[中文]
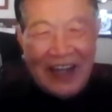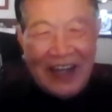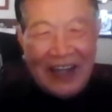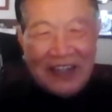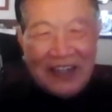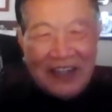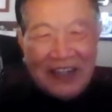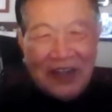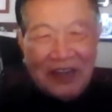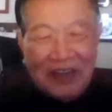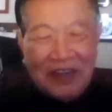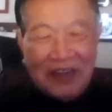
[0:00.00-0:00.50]

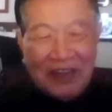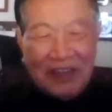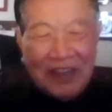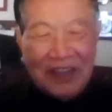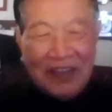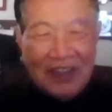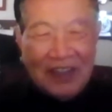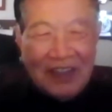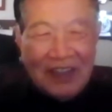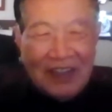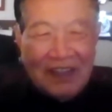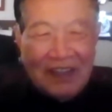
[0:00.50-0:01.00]
朋友，
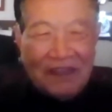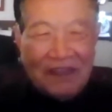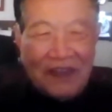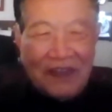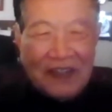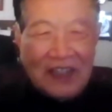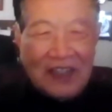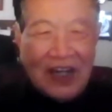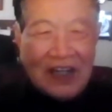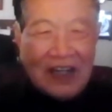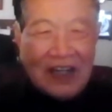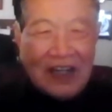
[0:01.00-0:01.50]

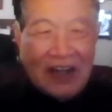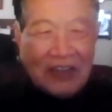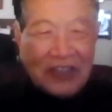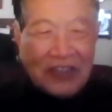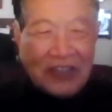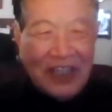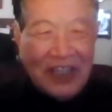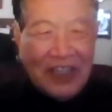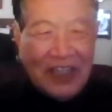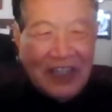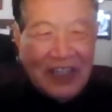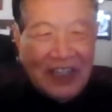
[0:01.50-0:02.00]
非常高
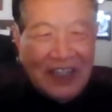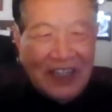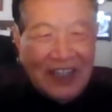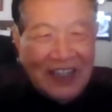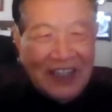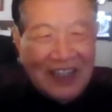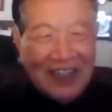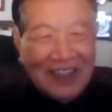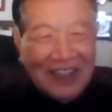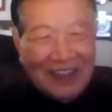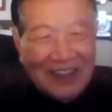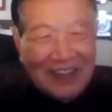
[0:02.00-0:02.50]
兴
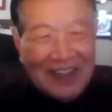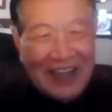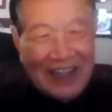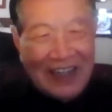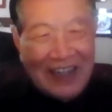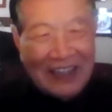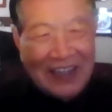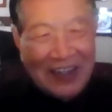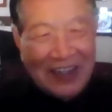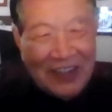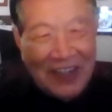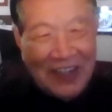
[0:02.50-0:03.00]
又
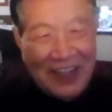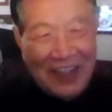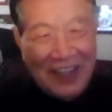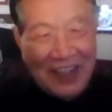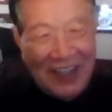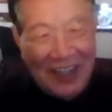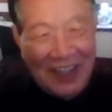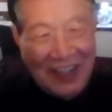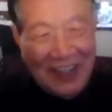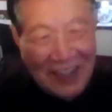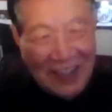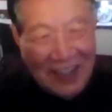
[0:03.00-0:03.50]
看到
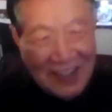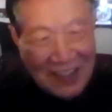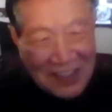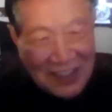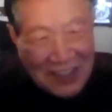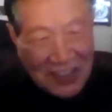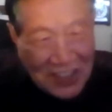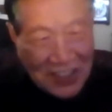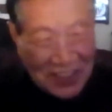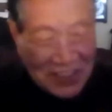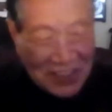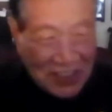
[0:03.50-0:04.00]
你
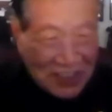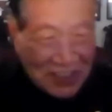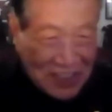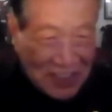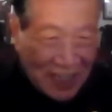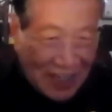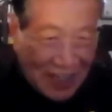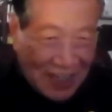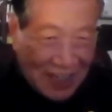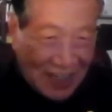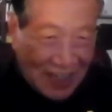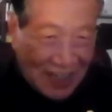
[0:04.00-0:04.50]
身体
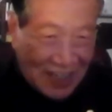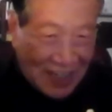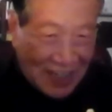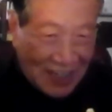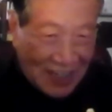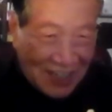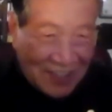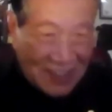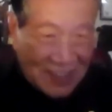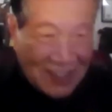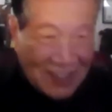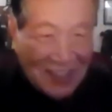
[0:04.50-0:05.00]
健
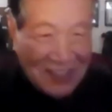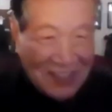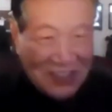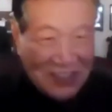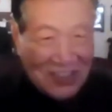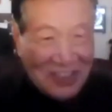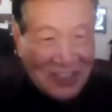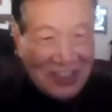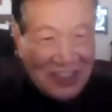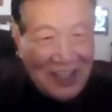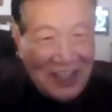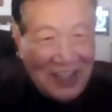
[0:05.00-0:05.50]
康，
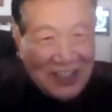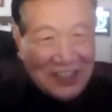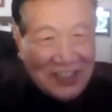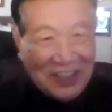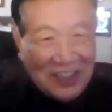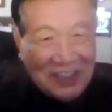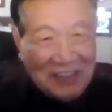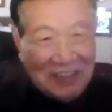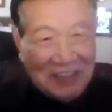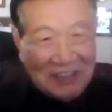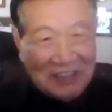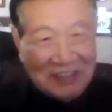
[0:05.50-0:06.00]
事业
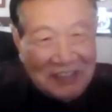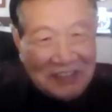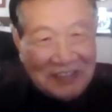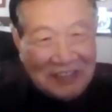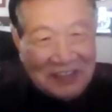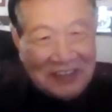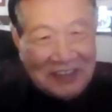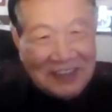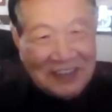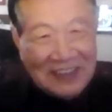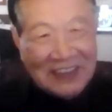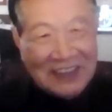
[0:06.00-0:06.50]
成
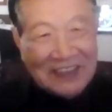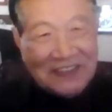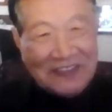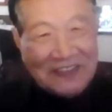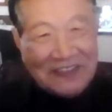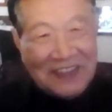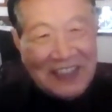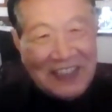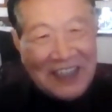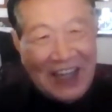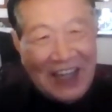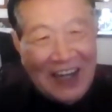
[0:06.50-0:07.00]
功。
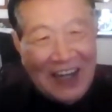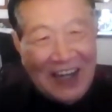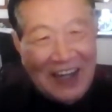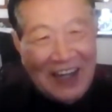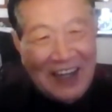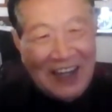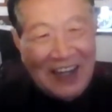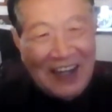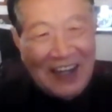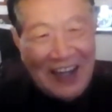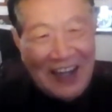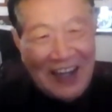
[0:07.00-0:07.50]
非
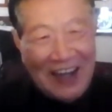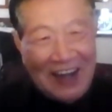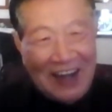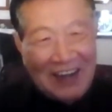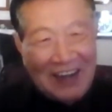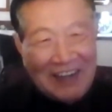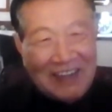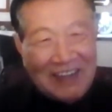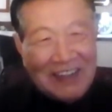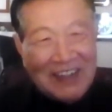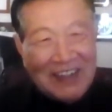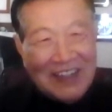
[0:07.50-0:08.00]
常
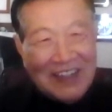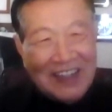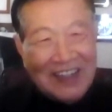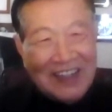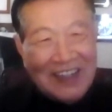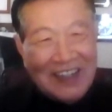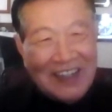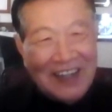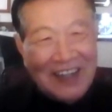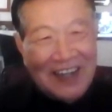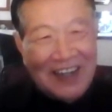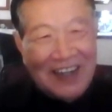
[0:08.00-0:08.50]
好，
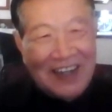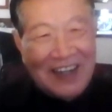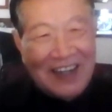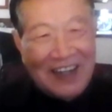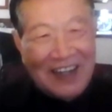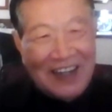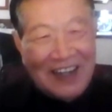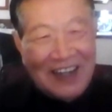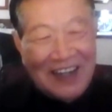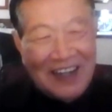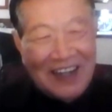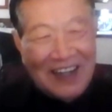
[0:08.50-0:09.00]
啊、
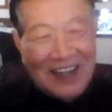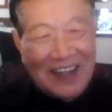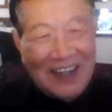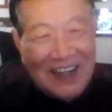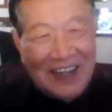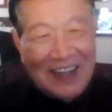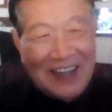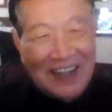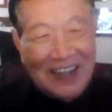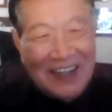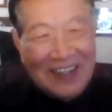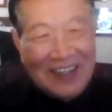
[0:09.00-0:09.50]

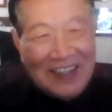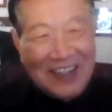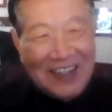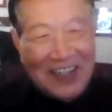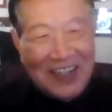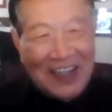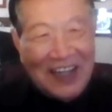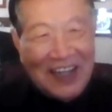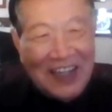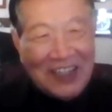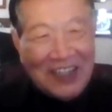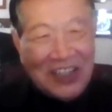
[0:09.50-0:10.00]
呃，
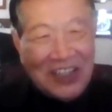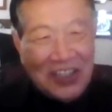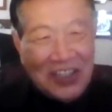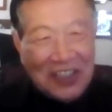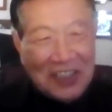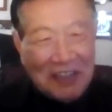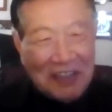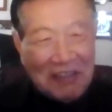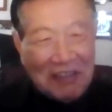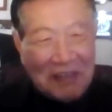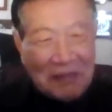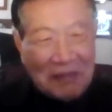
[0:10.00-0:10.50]
今天其
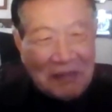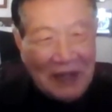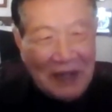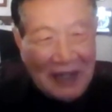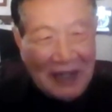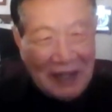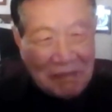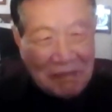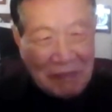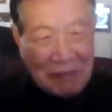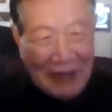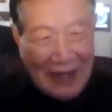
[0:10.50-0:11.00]
实我们
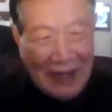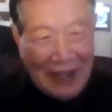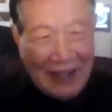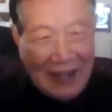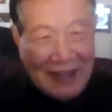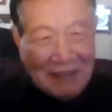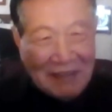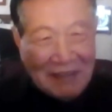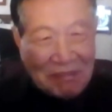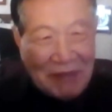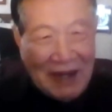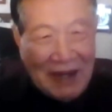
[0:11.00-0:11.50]
很本来
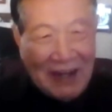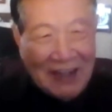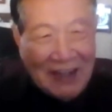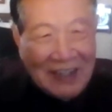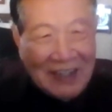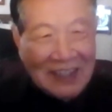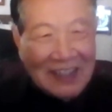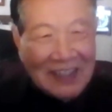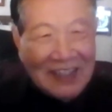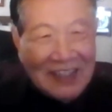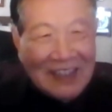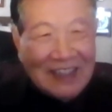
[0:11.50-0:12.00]
很
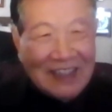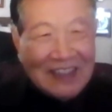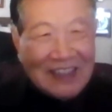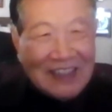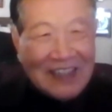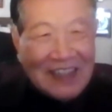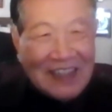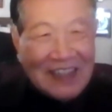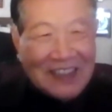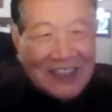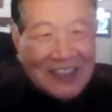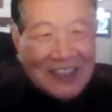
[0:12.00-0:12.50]
忙，
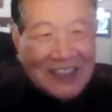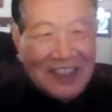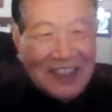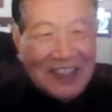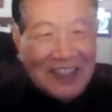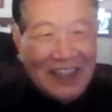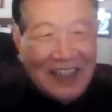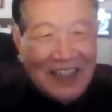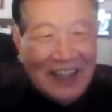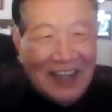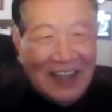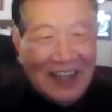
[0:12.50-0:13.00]
但是你